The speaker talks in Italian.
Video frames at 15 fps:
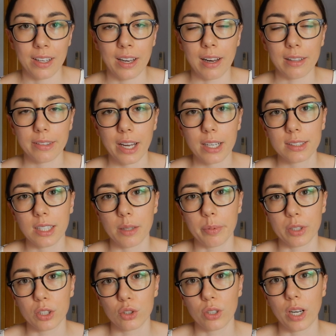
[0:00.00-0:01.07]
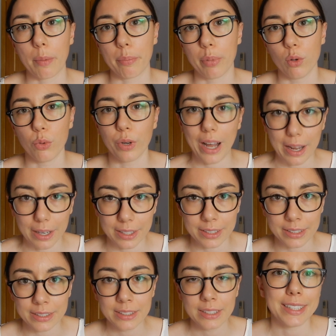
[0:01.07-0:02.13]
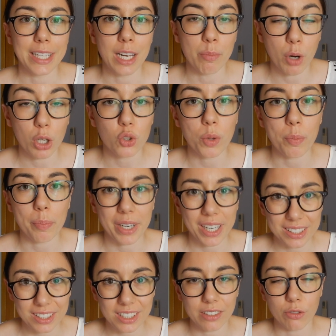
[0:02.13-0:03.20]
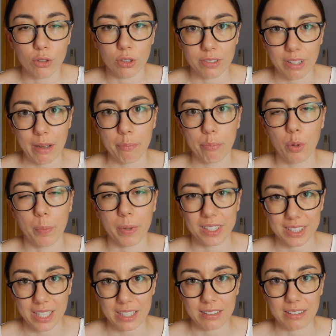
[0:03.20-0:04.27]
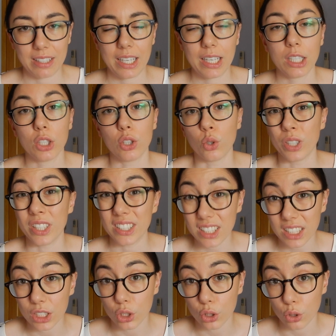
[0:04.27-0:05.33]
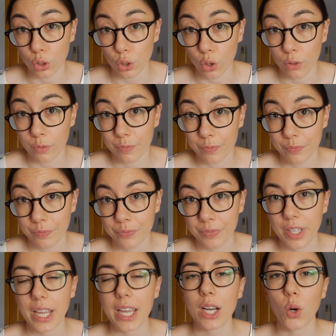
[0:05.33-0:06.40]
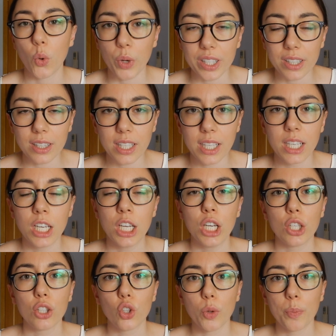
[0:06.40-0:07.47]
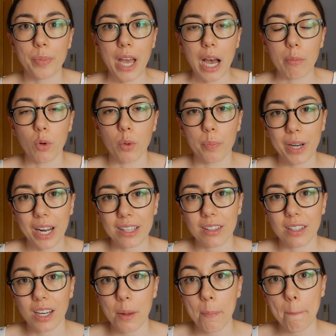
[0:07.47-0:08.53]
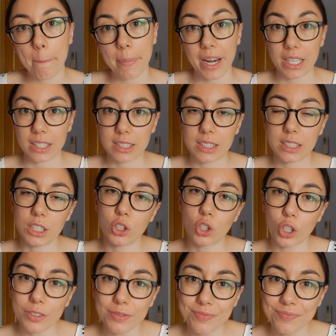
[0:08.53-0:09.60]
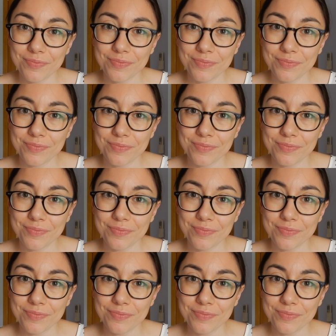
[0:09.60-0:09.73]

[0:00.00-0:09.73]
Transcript: e la terza persona plurale del modo imperativo tempo presente non esistono e quindi dobbiamo prendere in prestito